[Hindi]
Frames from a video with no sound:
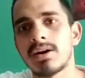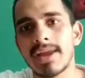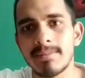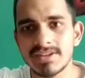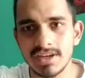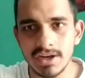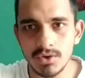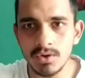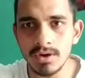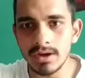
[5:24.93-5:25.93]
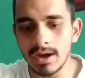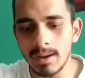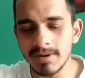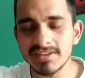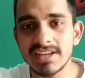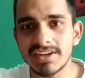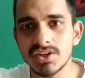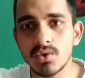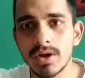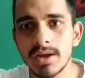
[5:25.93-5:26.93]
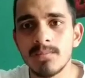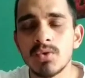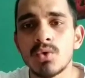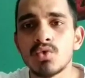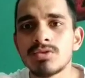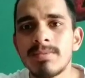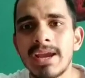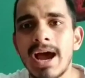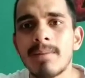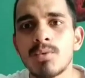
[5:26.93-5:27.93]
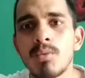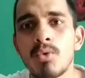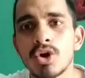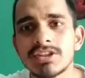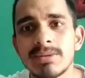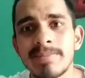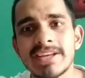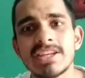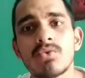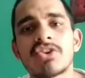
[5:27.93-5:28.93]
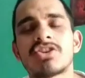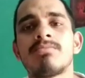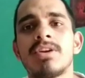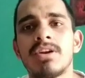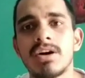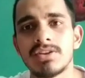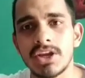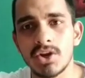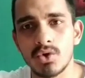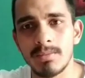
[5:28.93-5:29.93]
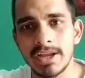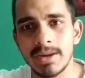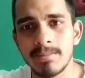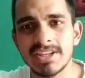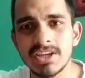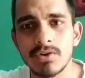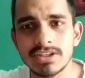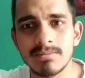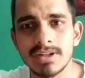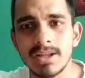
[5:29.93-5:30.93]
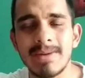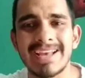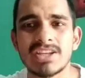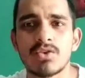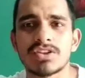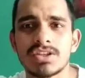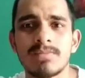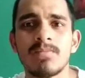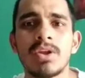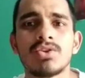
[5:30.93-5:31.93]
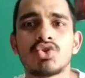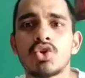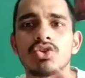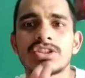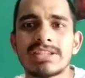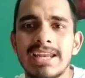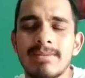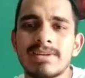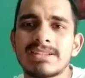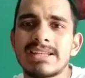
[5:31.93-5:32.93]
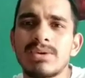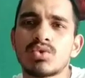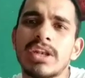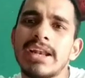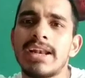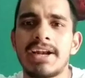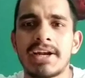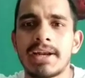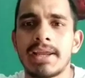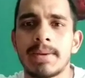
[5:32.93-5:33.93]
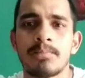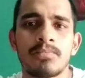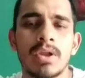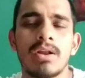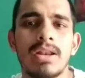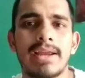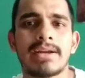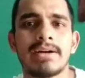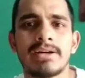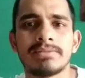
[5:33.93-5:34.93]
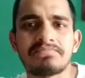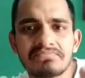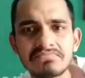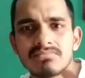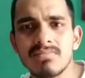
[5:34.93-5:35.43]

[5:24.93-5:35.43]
केमिस्ट्री का यू नो आपका सेक्शन होगा ना उसमें आपको बहुत से बेसिक क्वेश्चन मिल देखने को मिलेंगे बेसिक क्वेश्चन मतलब ऐसे क्वेश्चन जो सिलेबस से उतने रिलेटेड नहीं है लाइक like, uh,